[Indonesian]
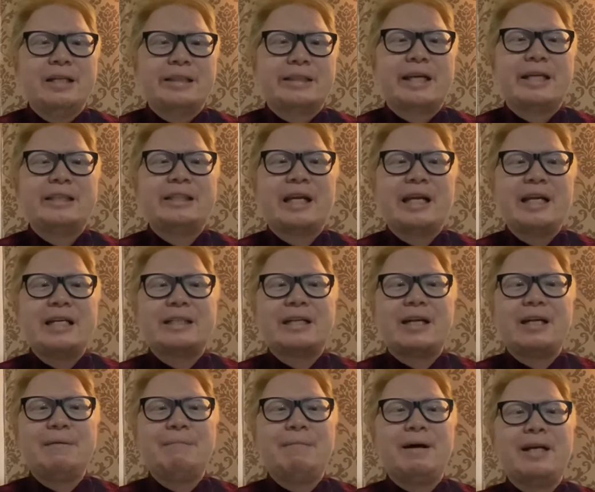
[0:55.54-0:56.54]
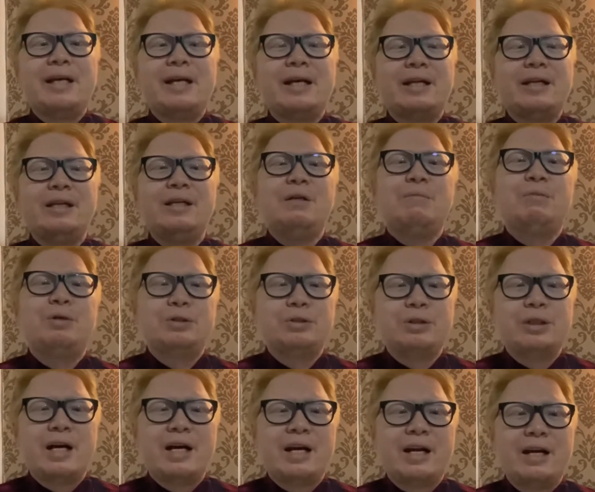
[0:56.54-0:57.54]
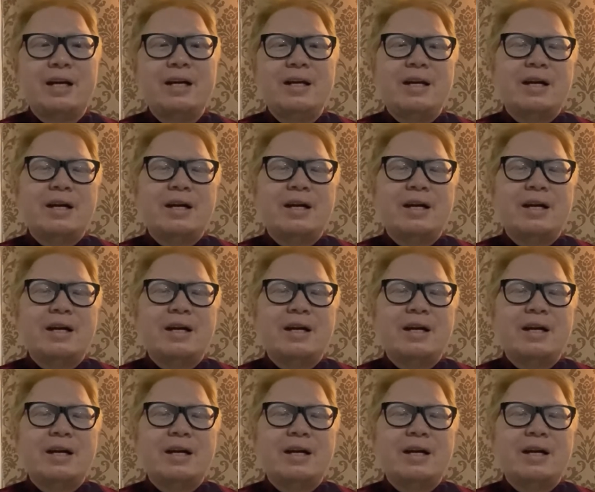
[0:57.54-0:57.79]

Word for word: Saya sering sekali bagikan ini buat saudara.